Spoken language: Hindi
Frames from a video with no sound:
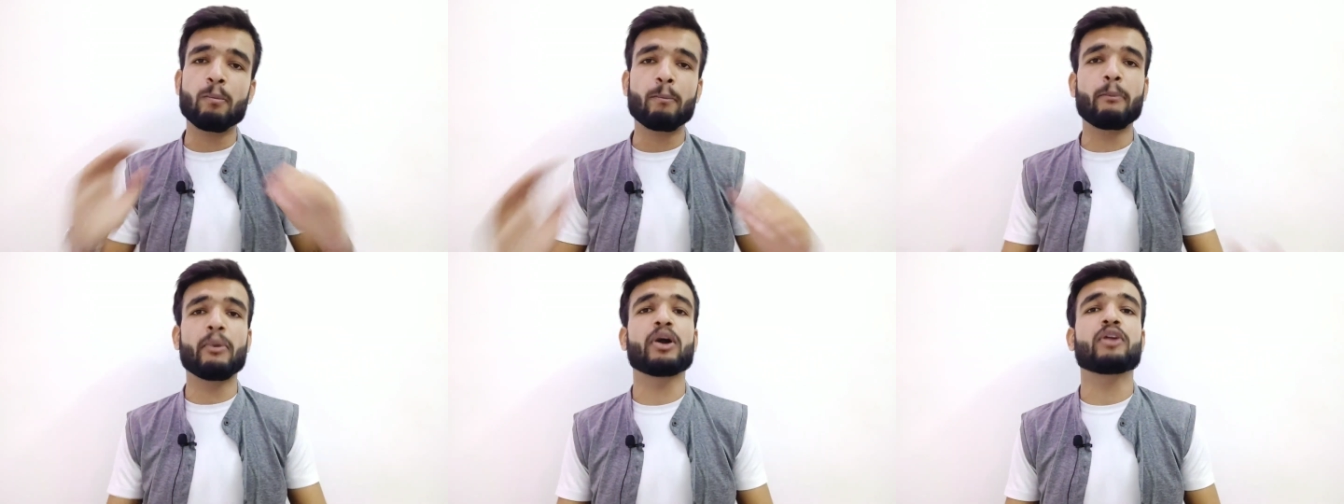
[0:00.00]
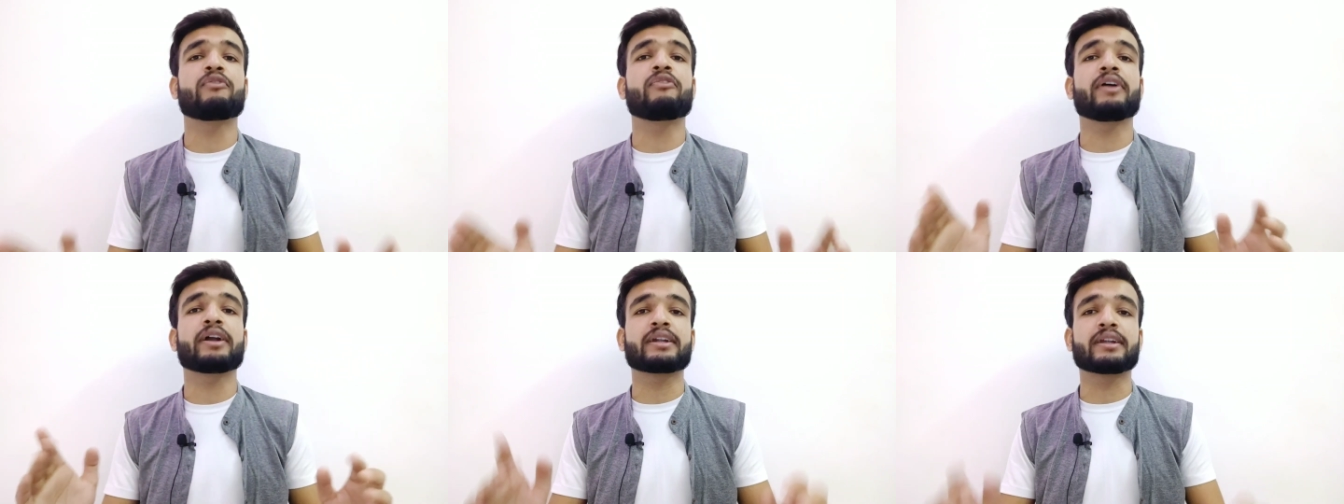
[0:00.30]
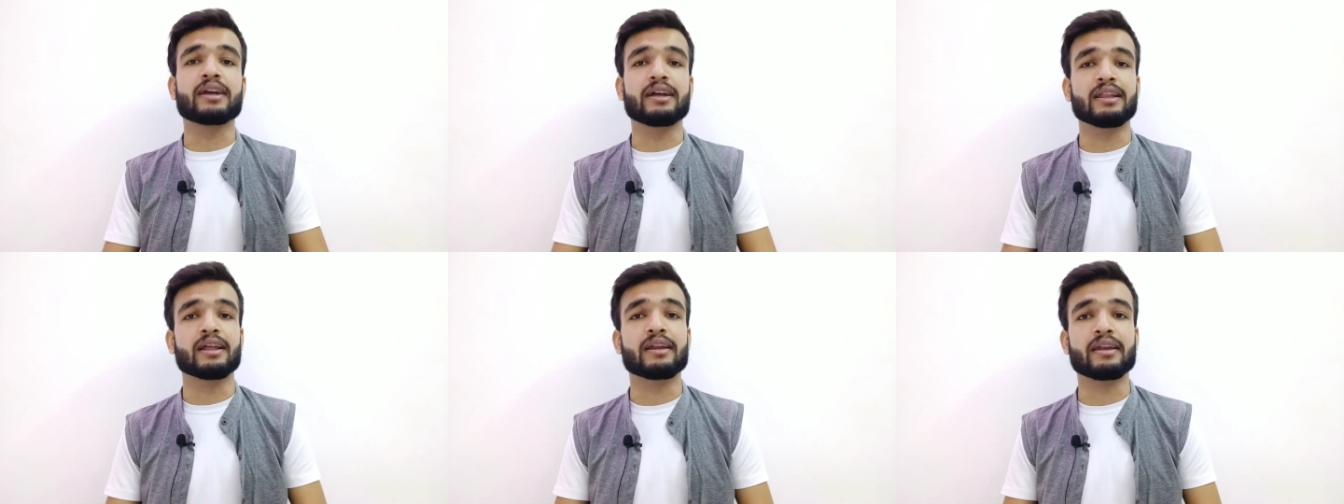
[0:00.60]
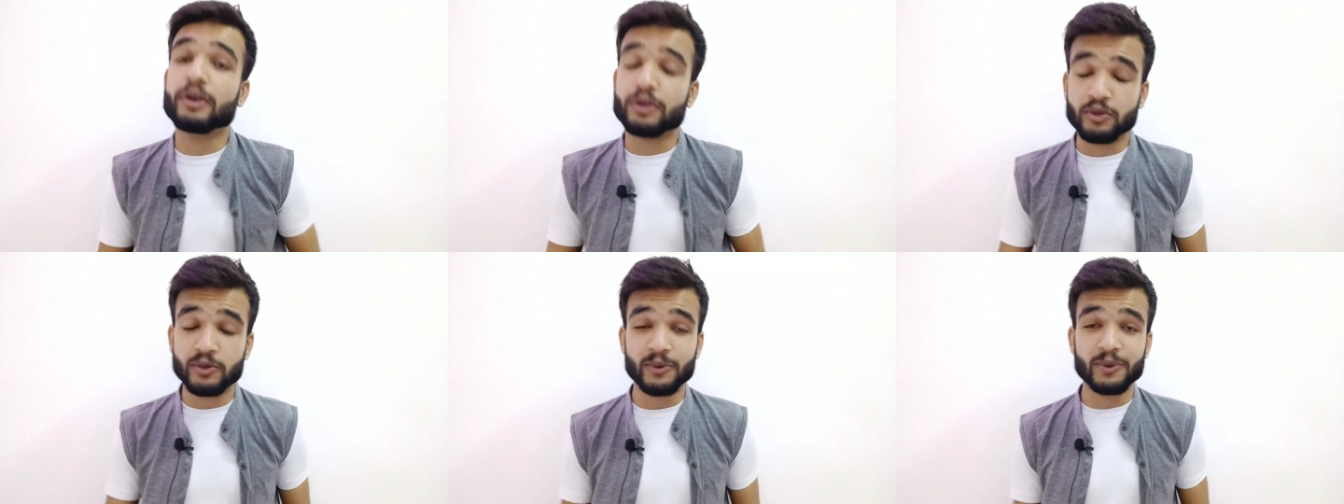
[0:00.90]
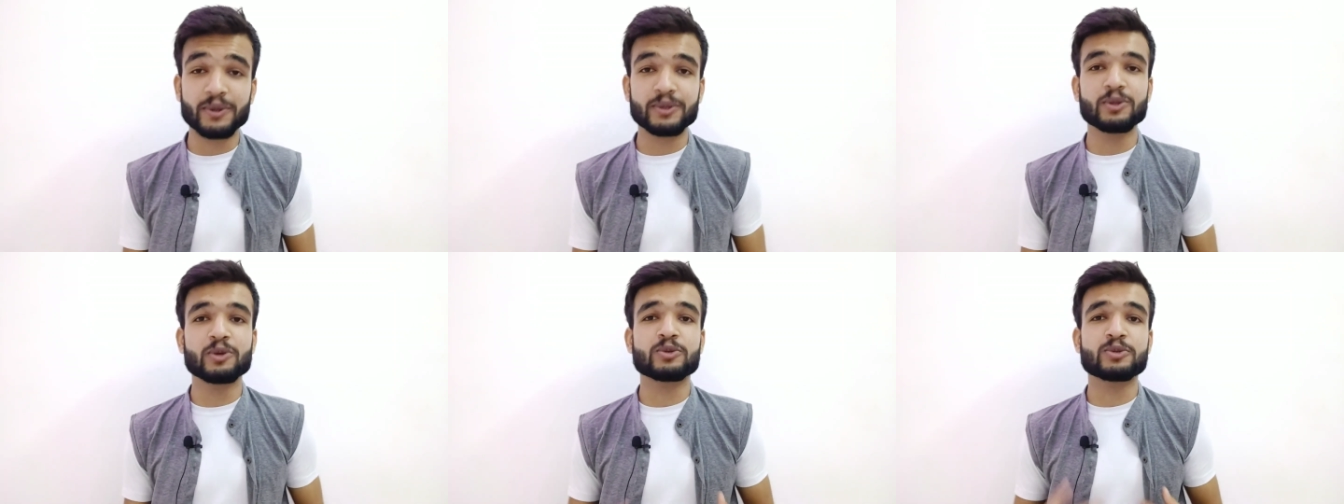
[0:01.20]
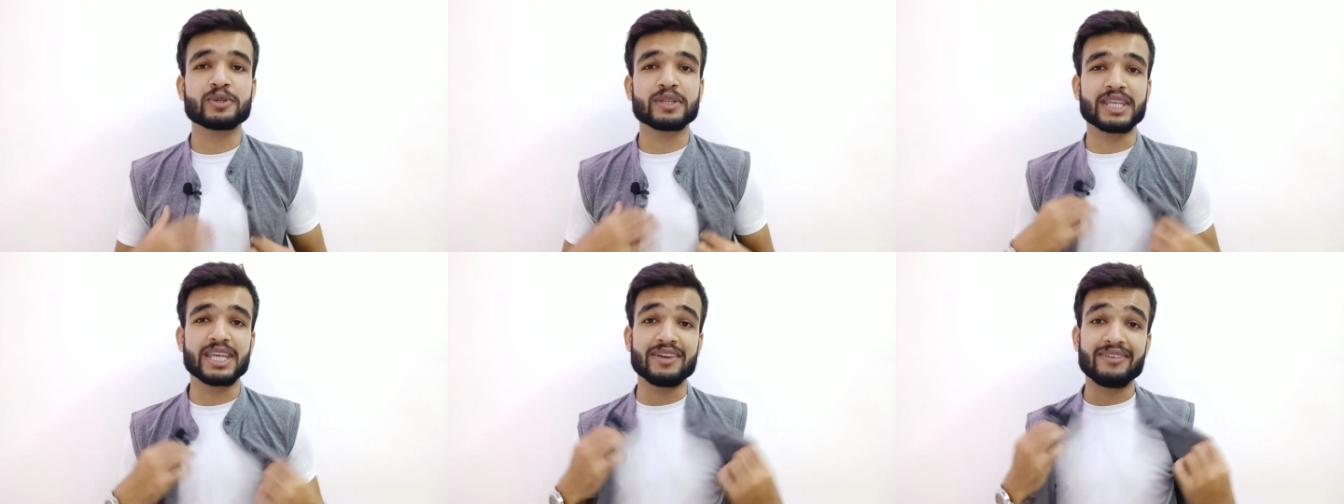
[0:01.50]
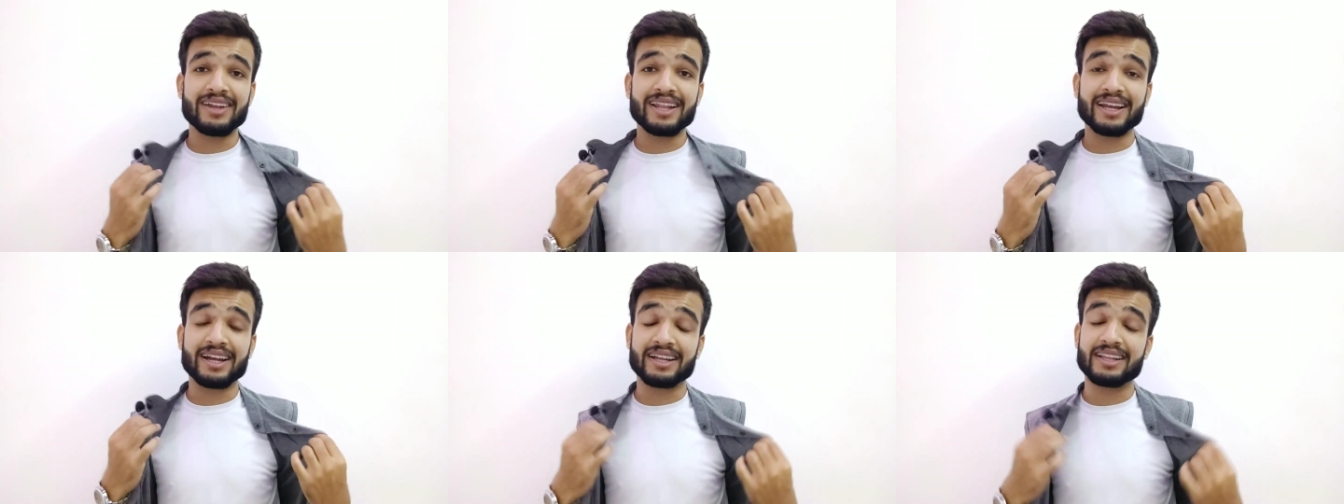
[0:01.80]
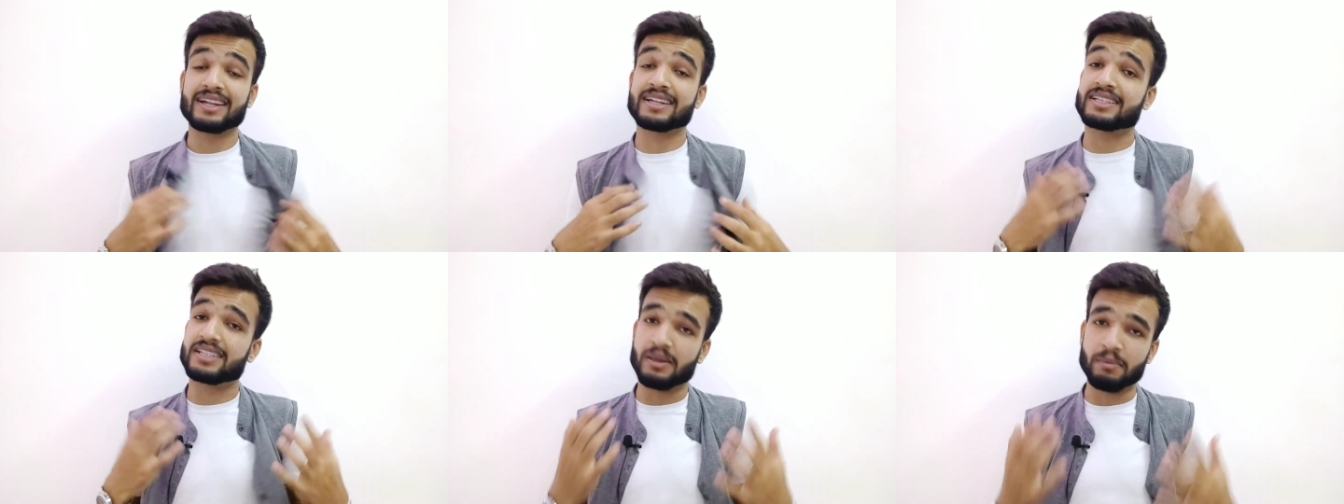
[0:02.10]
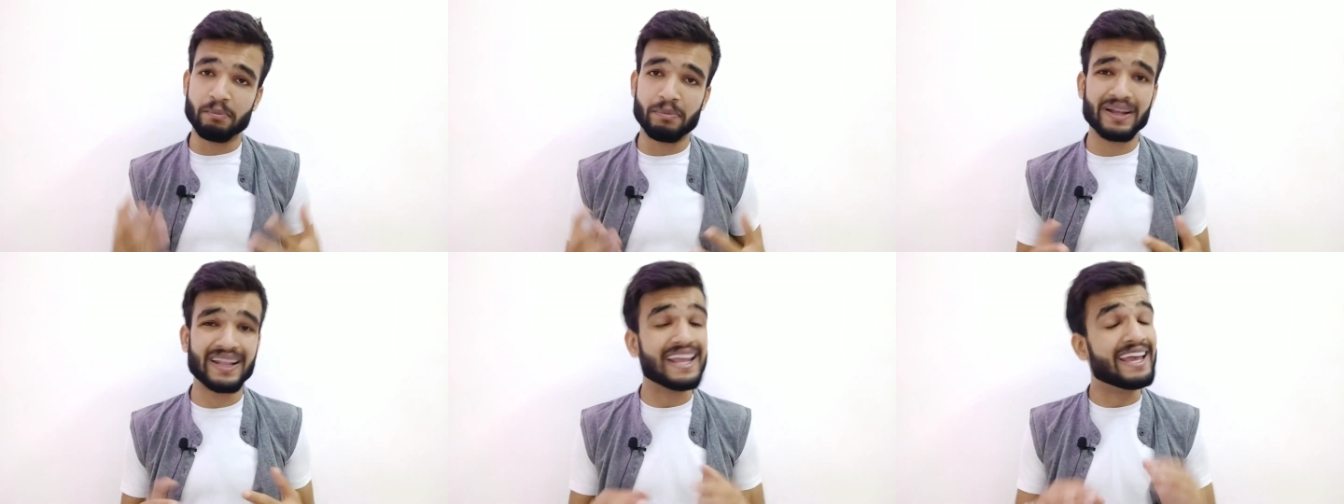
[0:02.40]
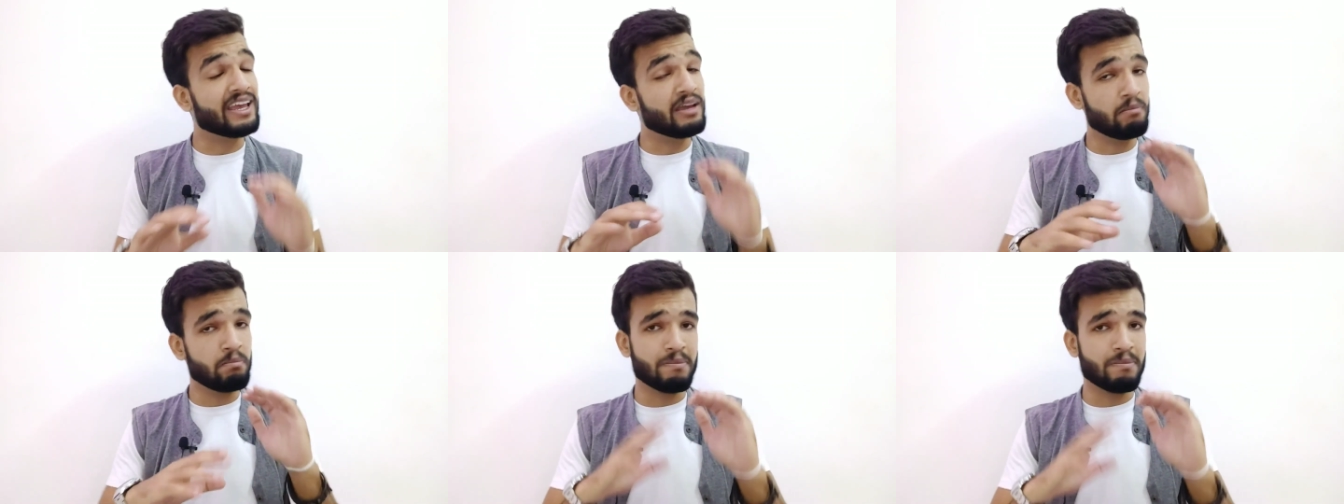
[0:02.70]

परफेक्ट कलर है क्योंकि दोस्तों ये वाला कलर सिंपल है